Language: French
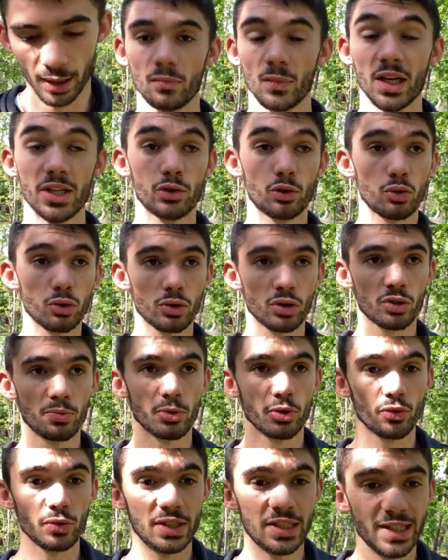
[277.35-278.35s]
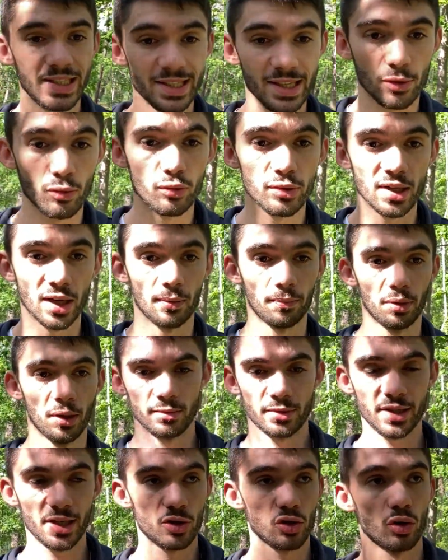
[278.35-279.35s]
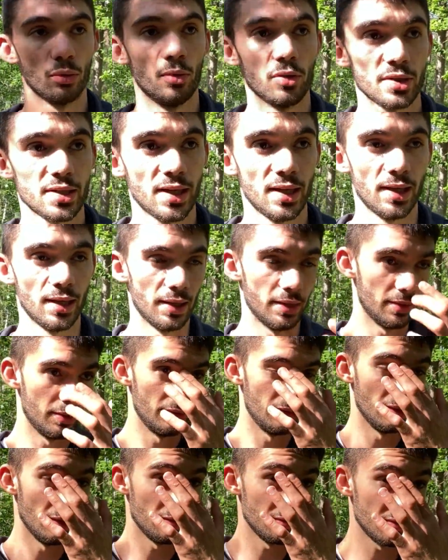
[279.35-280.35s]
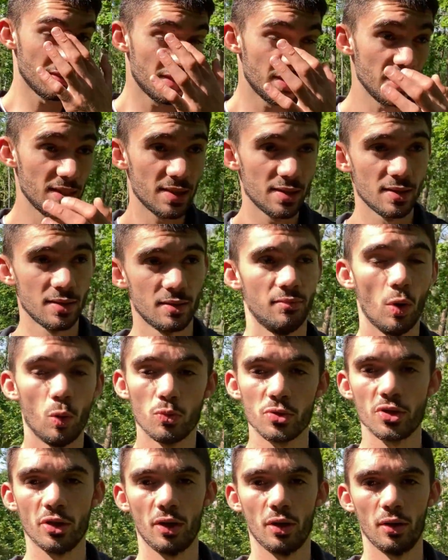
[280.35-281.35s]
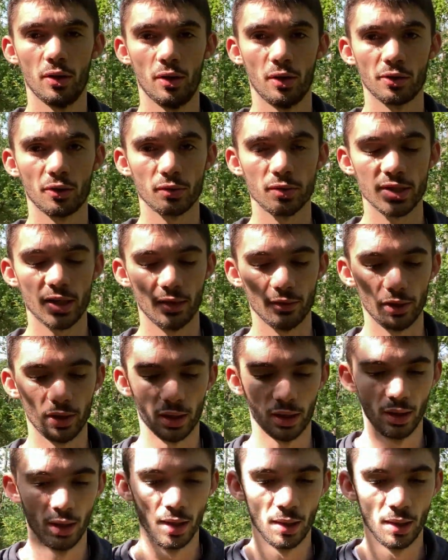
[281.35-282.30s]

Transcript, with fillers: du coup ce que je me suis dit, c'est tout simple. Tu sais, je commence à 9, 10, 11 heures en tant que serveur.